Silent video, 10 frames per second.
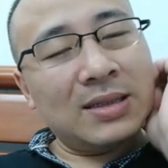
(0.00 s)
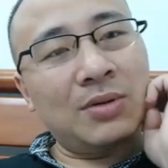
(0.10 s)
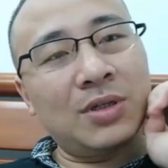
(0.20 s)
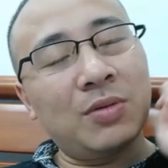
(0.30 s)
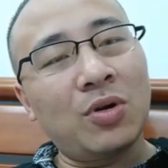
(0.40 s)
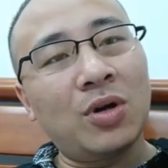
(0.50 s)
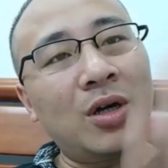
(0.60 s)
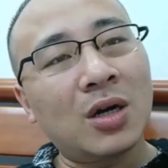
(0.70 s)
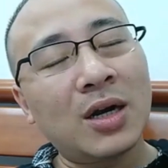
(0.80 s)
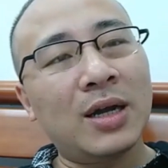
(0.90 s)
xong ở trong có
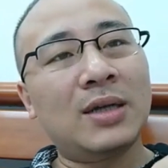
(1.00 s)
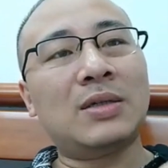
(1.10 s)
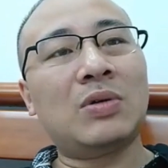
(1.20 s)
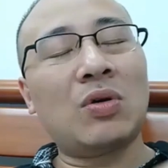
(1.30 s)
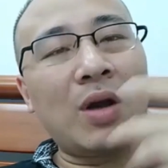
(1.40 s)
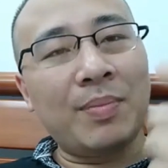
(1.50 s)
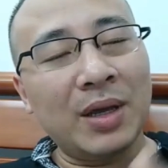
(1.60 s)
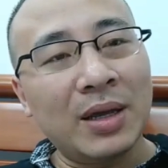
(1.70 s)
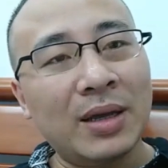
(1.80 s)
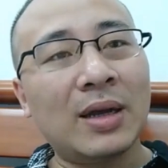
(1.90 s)
nước đấy, xong có quả
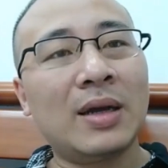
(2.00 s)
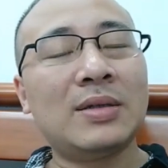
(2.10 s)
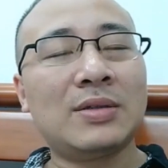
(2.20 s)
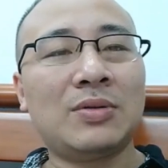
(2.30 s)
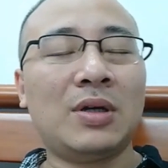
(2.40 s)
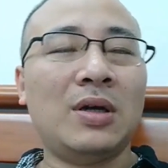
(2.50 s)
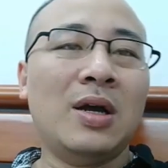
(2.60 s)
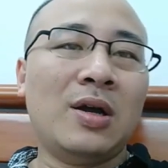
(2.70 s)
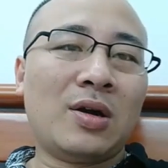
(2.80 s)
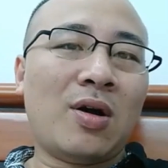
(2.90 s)
mì đấy, xong rồi
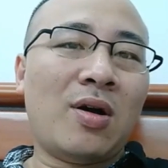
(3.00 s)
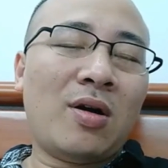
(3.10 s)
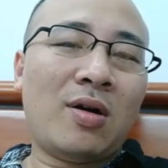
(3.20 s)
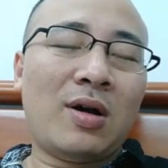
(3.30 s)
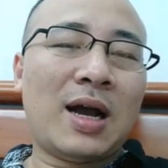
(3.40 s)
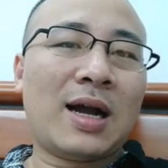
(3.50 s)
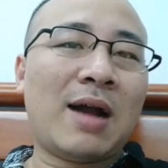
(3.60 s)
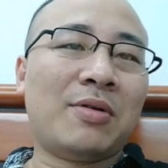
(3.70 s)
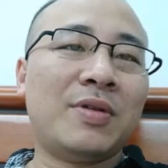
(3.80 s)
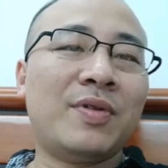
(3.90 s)
có há
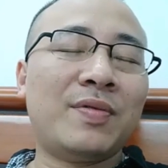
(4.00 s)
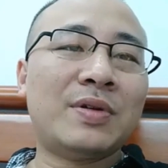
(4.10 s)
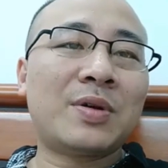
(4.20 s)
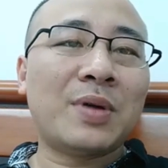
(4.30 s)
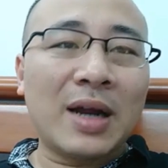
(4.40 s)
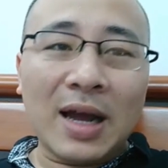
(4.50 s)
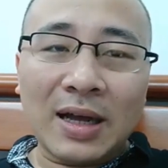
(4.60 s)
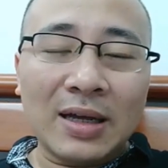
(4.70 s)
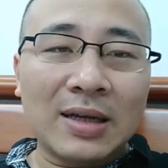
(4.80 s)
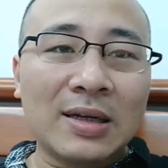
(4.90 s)
cảo mới vứt vào trong đấy
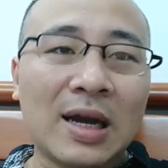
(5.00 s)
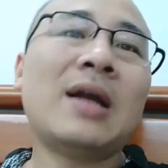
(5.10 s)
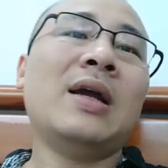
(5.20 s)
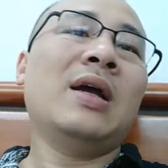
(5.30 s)
đấy. Đấy.